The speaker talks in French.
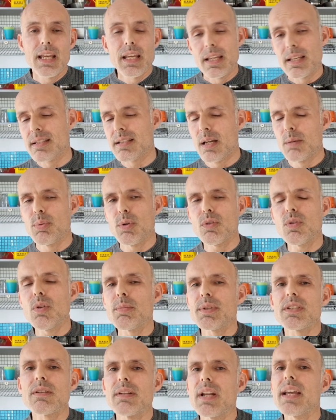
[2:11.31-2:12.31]
Et c'est important
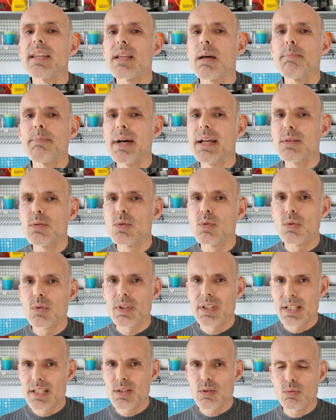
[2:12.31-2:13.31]
parce que là, il n'y a pas de
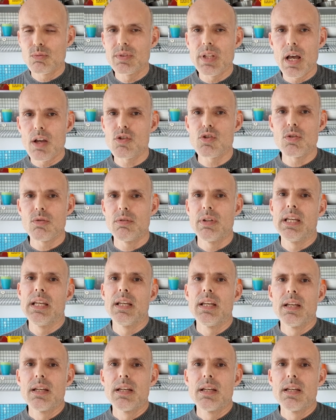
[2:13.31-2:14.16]
question d'argent.